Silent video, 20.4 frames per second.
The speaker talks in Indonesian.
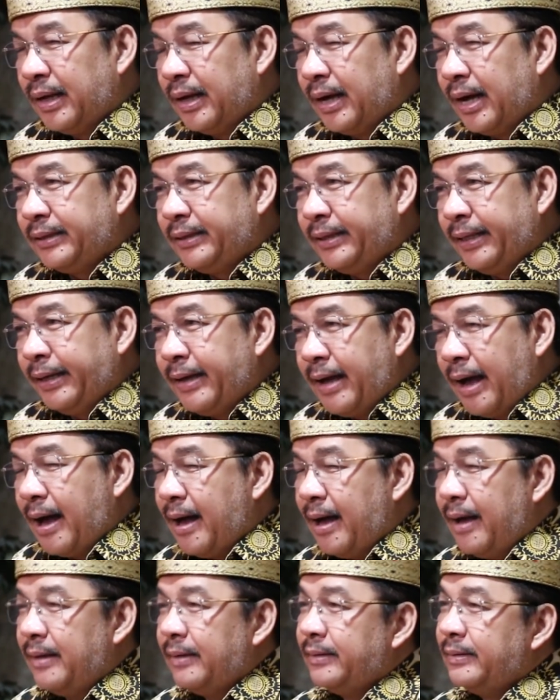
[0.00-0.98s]

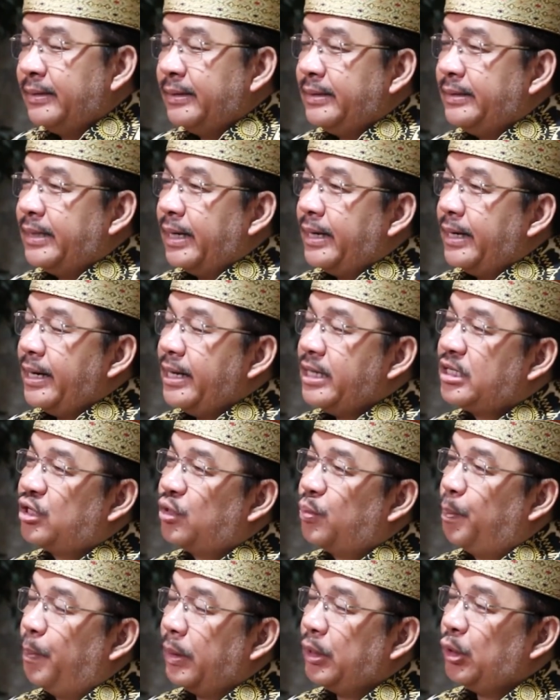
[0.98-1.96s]
Ketiga,
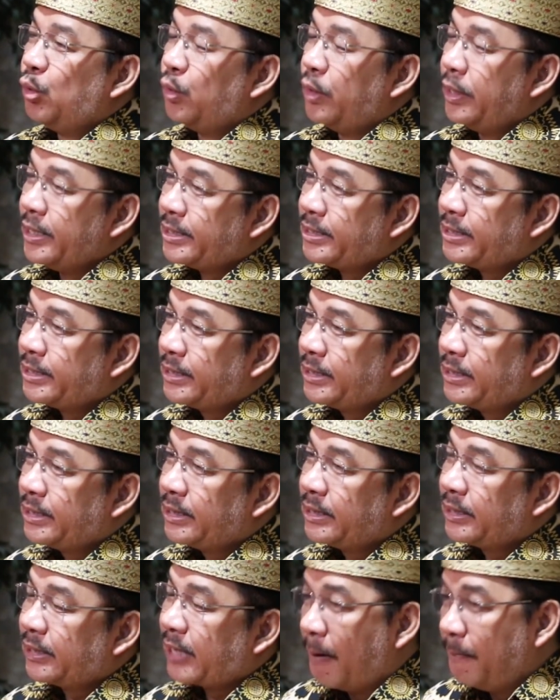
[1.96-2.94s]
jenis penulis
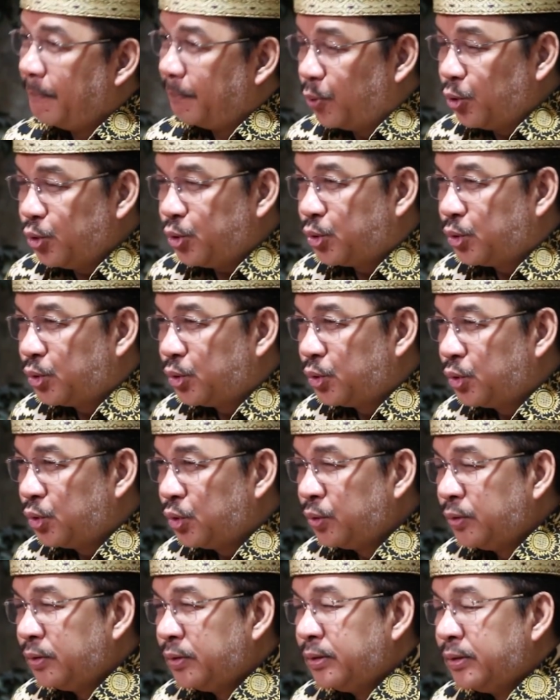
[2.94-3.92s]
kampus
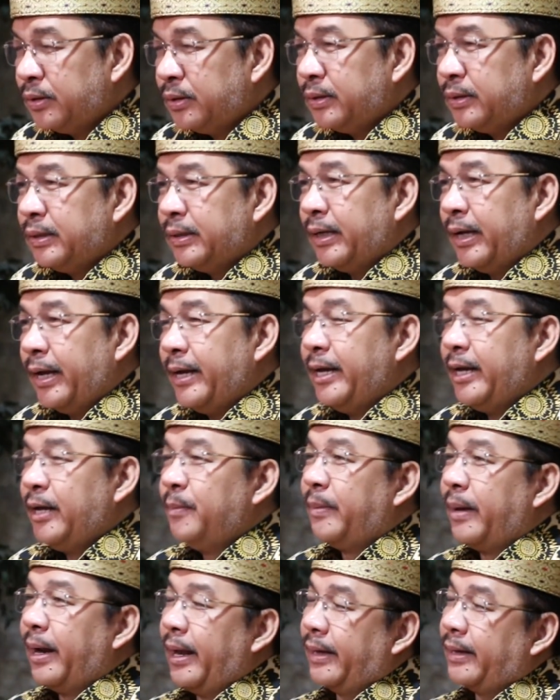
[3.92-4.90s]
ini
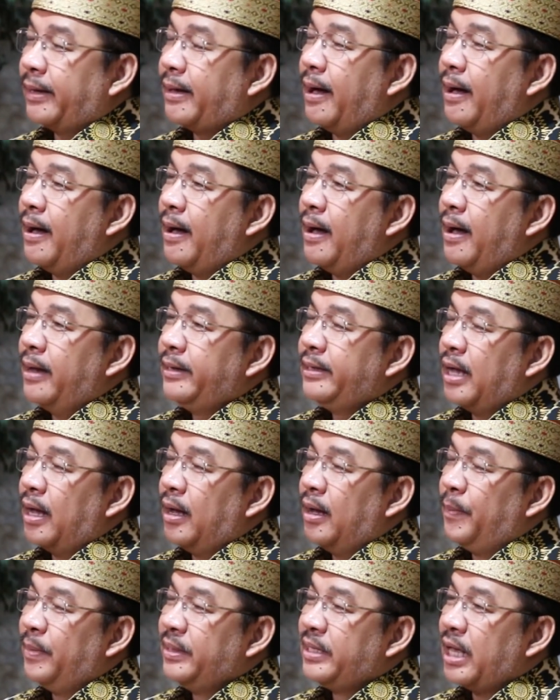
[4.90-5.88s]
mereka
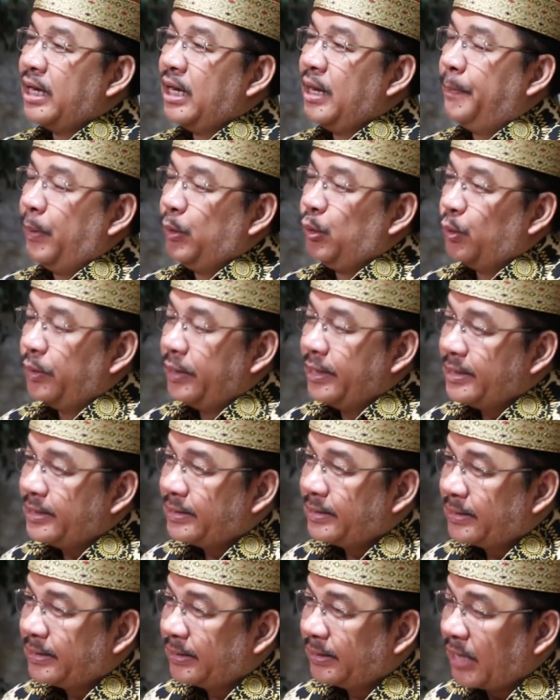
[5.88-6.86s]
yang menjadi
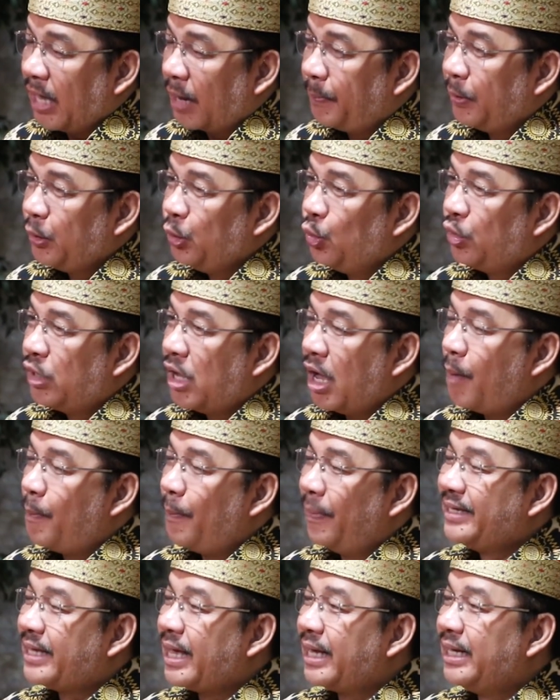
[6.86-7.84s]
penulis, tapi juga
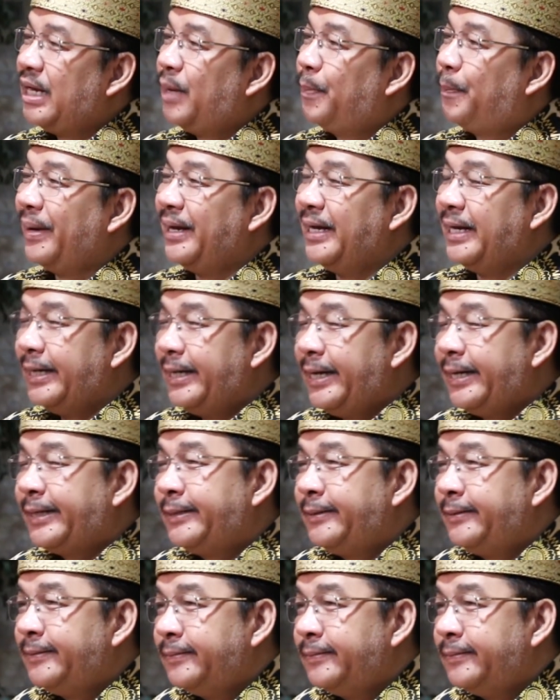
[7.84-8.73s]
menjadi pendidik.